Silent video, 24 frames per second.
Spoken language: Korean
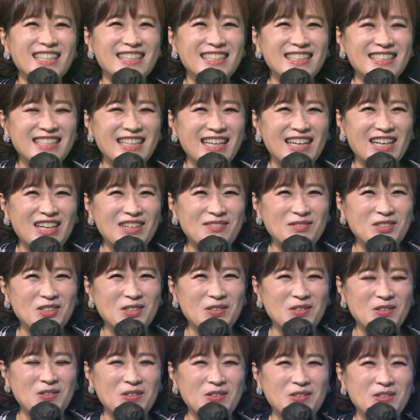있는
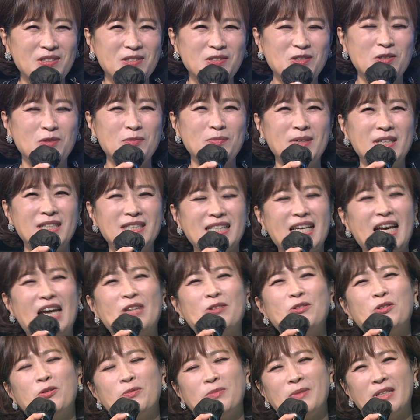사람은요, 정말
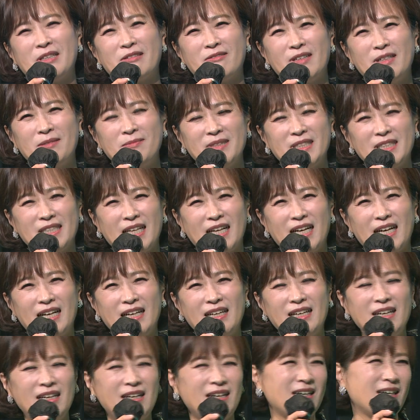자유롭다고 합니다.
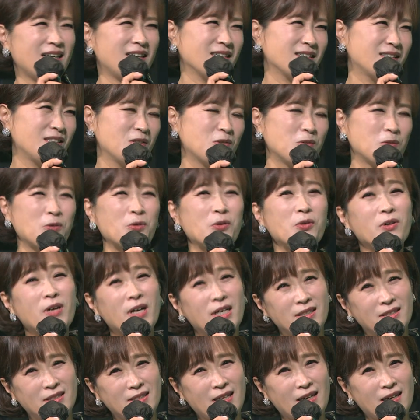아, 그리고
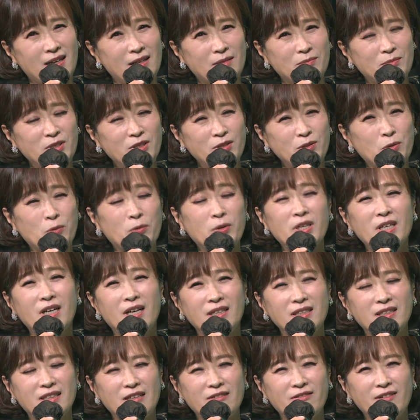노력하는 사람은 용기가
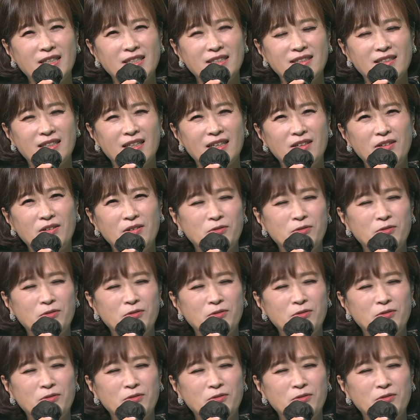있다고 하는데요.